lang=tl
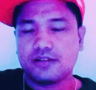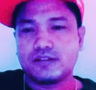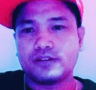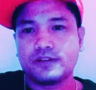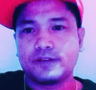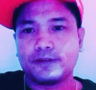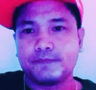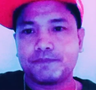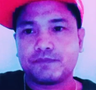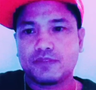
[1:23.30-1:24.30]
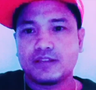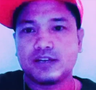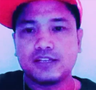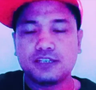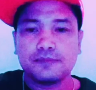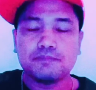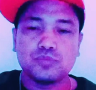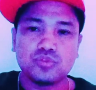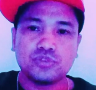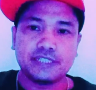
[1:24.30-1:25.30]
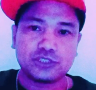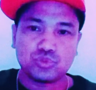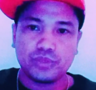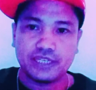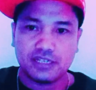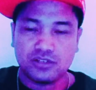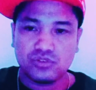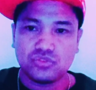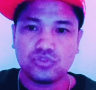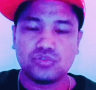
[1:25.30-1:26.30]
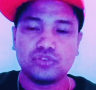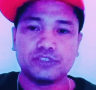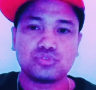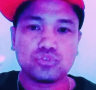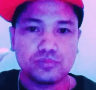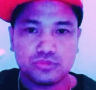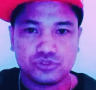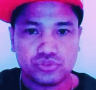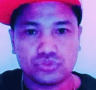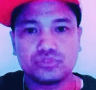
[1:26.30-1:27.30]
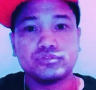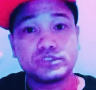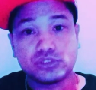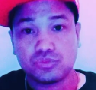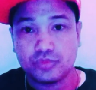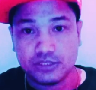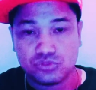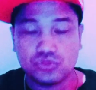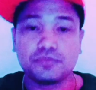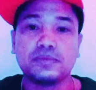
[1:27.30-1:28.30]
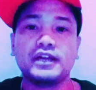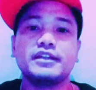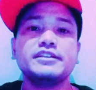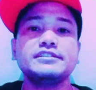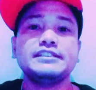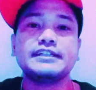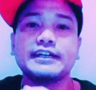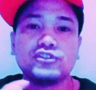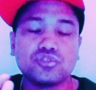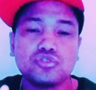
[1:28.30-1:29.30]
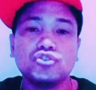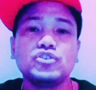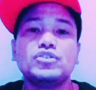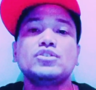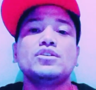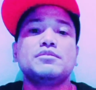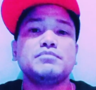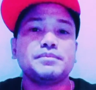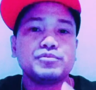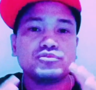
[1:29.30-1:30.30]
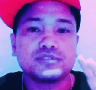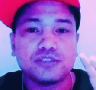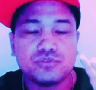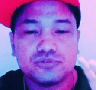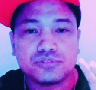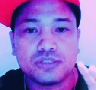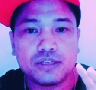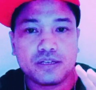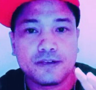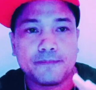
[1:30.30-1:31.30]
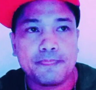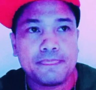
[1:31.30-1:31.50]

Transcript: uh, alam mo i-tweak o i-troubleshoot yung situation para hindi kayo mapunta dun sa